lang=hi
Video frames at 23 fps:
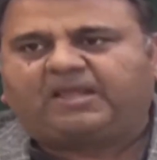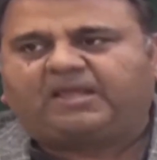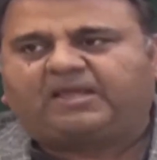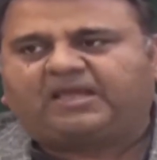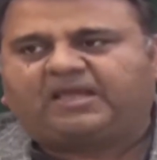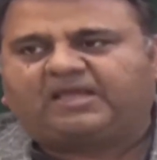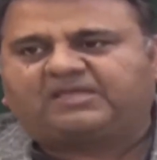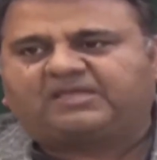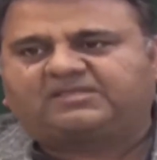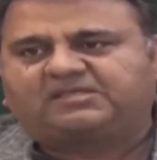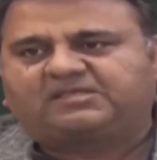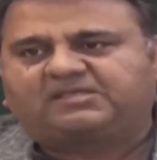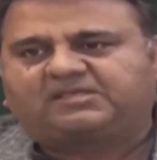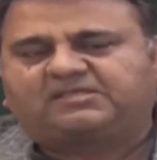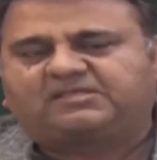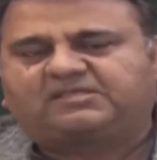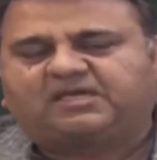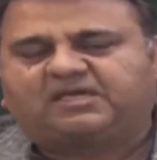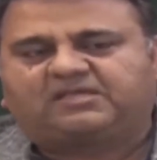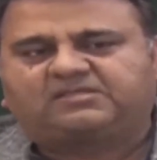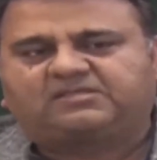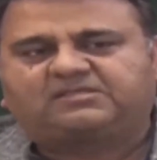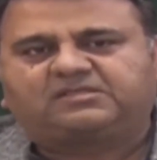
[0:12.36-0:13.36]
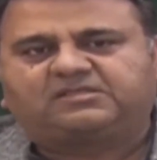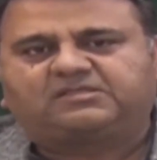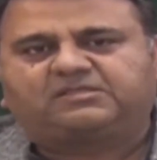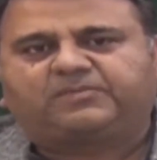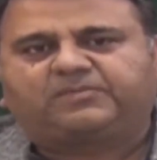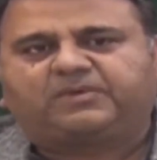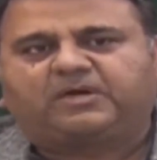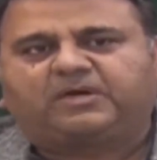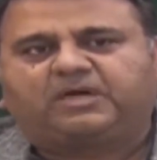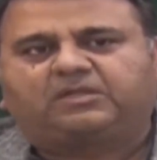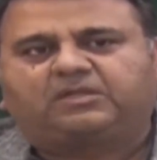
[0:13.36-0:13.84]
एक ऐसी सियासी
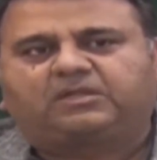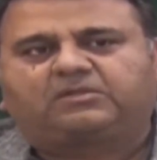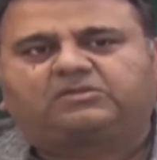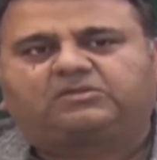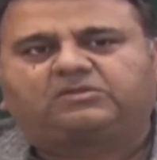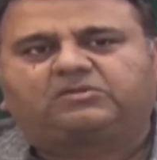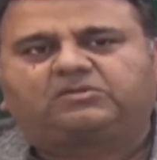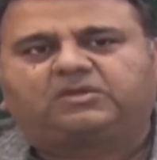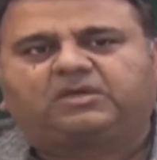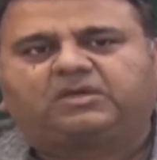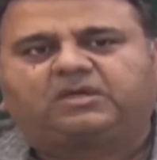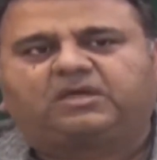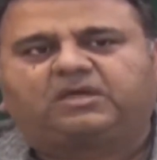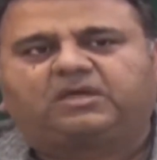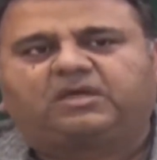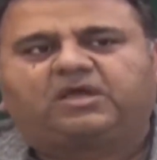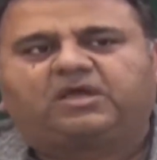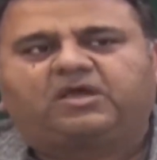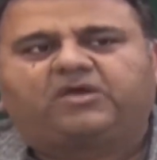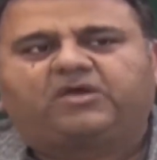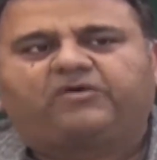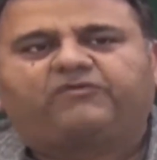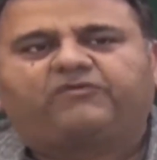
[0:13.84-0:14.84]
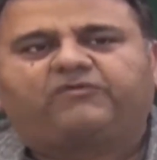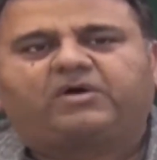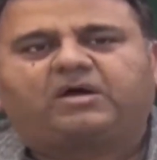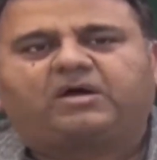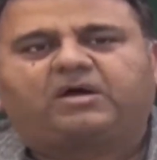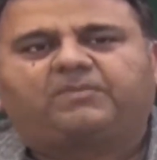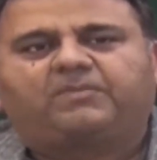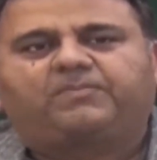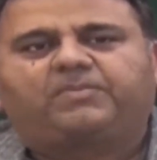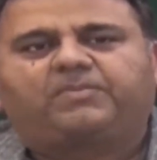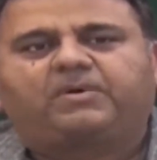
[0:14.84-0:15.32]
जमात जो है
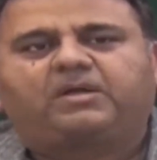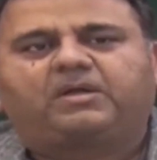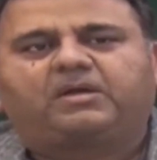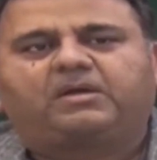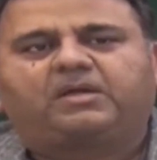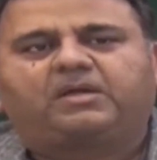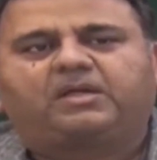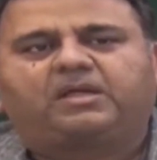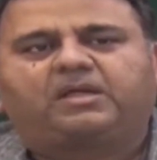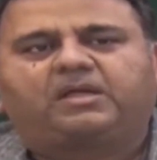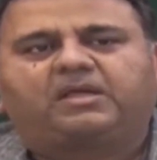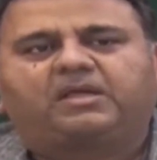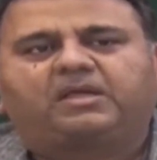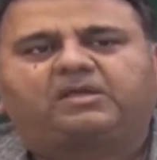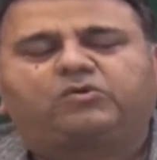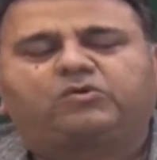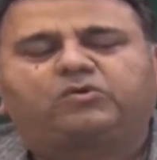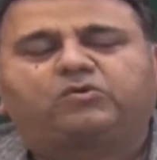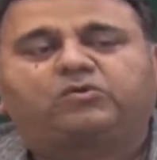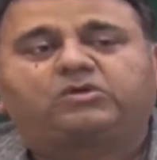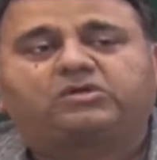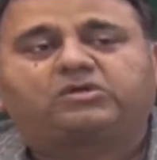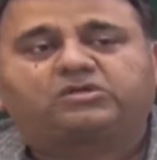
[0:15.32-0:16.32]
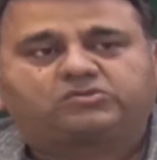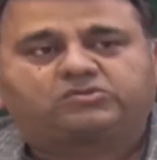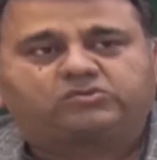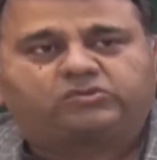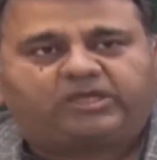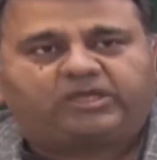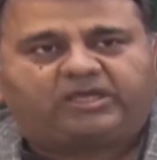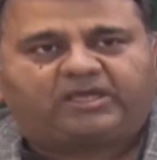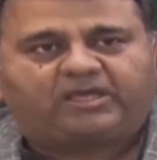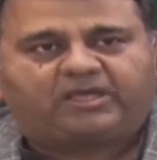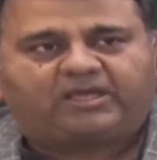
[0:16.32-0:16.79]
वहाँ पर एक नोटिस
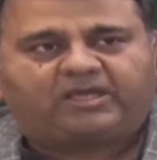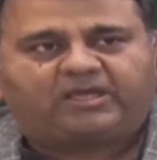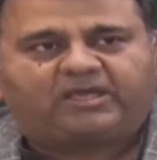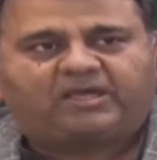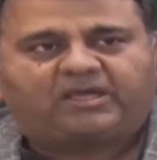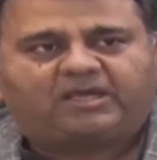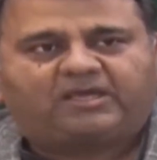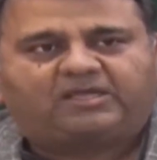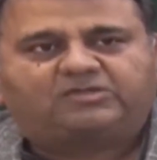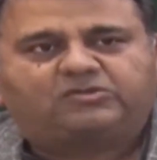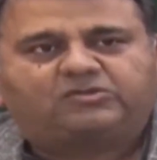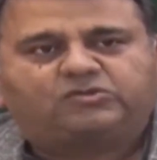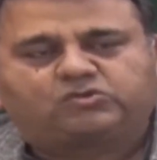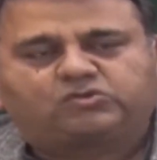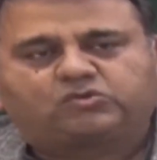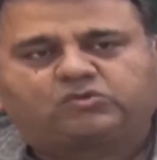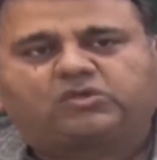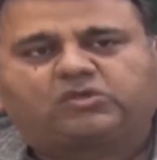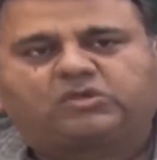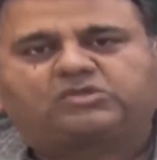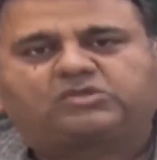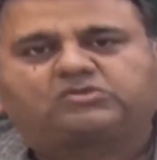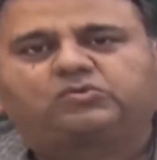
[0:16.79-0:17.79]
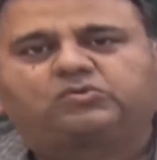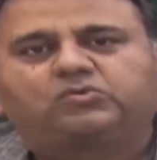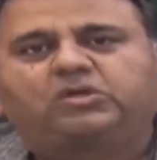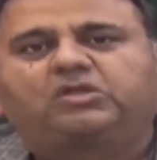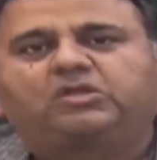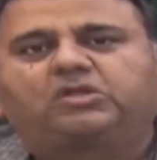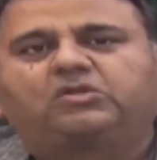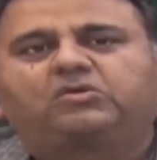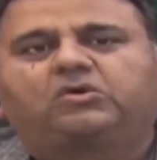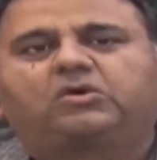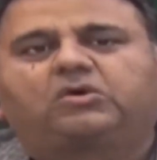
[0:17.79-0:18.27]
हुई है जिसको
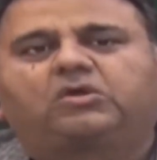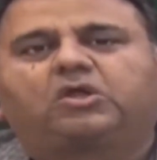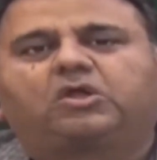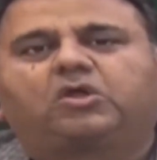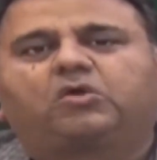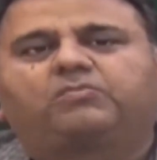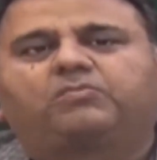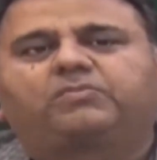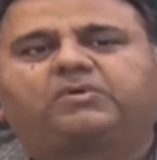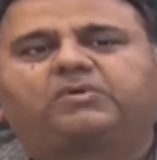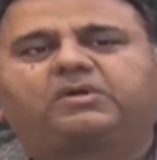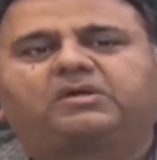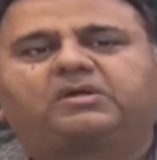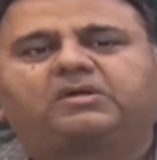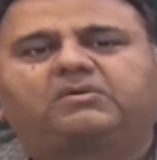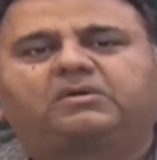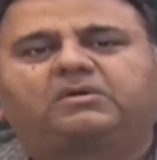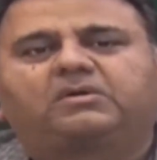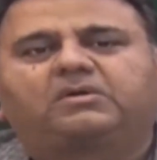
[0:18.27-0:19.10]
असूली तौर के ऊपर